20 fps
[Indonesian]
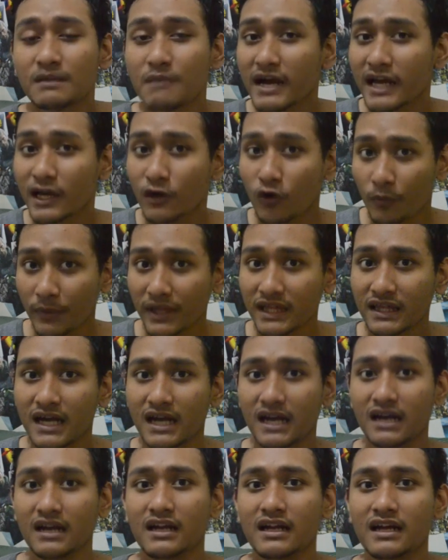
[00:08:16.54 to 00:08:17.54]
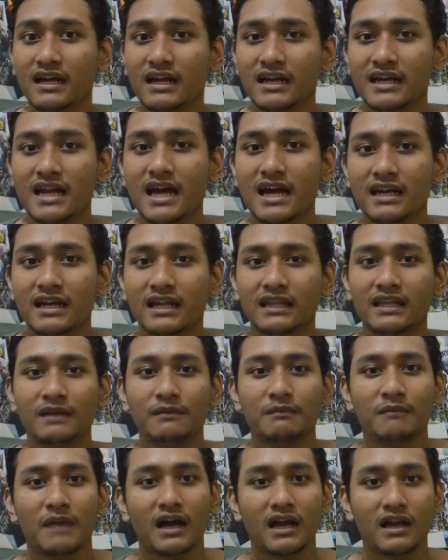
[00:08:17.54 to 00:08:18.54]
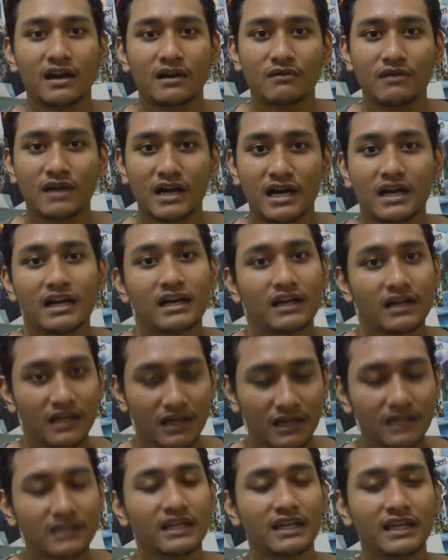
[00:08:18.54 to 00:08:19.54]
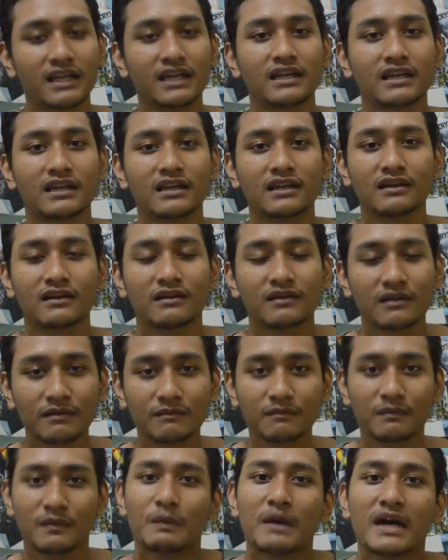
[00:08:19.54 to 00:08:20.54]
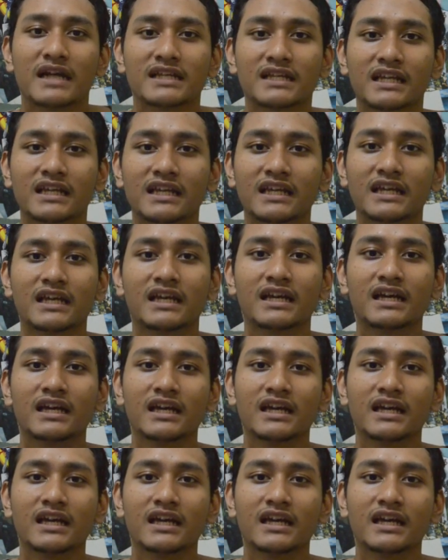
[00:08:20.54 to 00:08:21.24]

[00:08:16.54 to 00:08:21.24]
bagian komentar dan nanti bakal gue jadiin pembahasan di